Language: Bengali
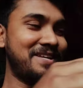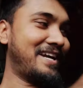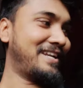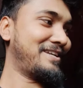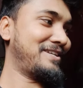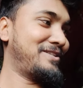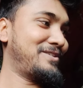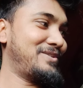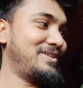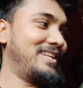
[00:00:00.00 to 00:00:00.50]
আমি
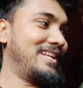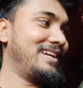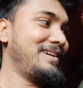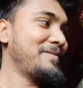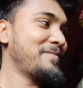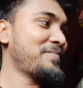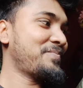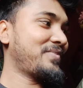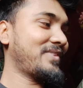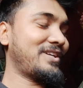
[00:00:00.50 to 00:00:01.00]
আর কিছুই না
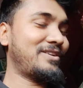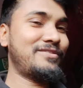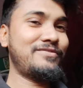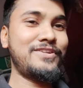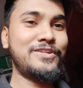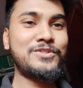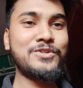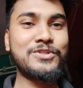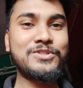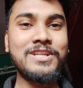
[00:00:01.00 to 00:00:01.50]
কারণ
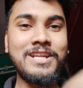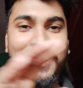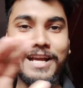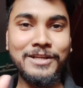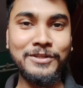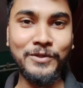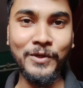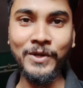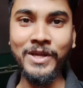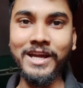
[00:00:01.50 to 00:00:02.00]
ফেস ওয়াশটা
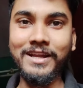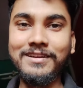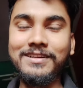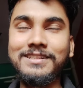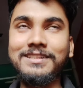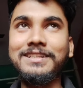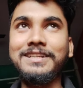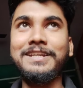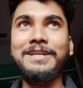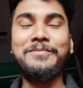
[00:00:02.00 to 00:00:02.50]
লাগানো দরকার
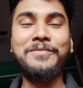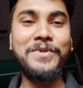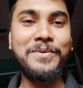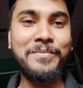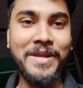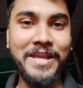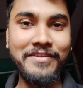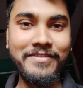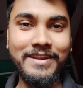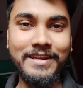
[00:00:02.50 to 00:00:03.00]
এমনি
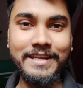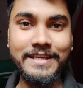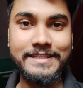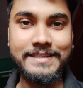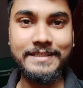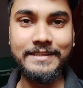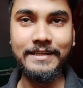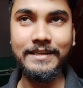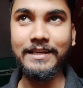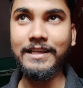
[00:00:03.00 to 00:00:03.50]
মায়ের ফ্যান নাই
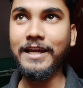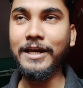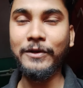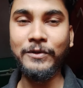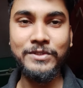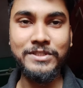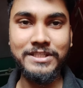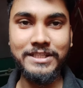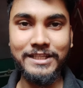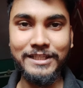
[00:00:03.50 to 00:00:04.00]
সিঙ্গেল
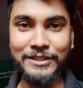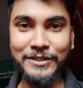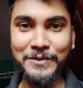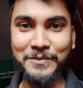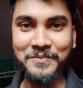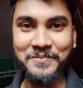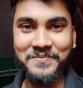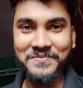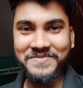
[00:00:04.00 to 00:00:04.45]
আরও সিঙ্গেল তো